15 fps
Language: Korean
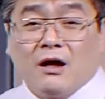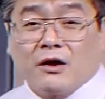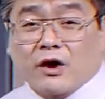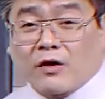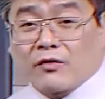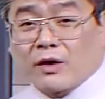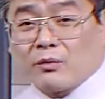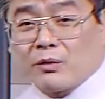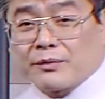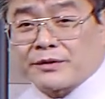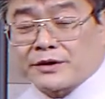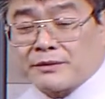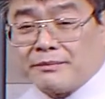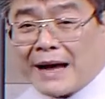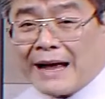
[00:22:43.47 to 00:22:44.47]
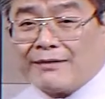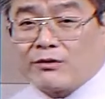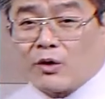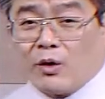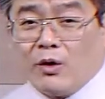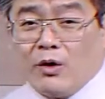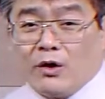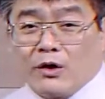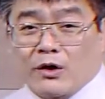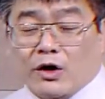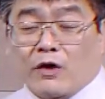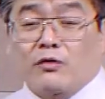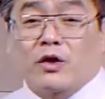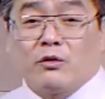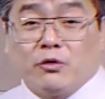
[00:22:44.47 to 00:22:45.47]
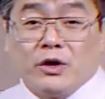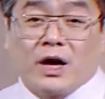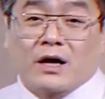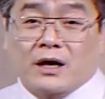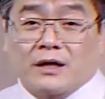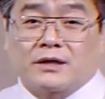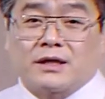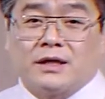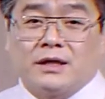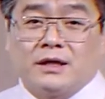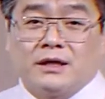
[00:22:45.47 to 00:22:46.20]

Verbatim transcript: 현대모비스, 만도, 현대위아까지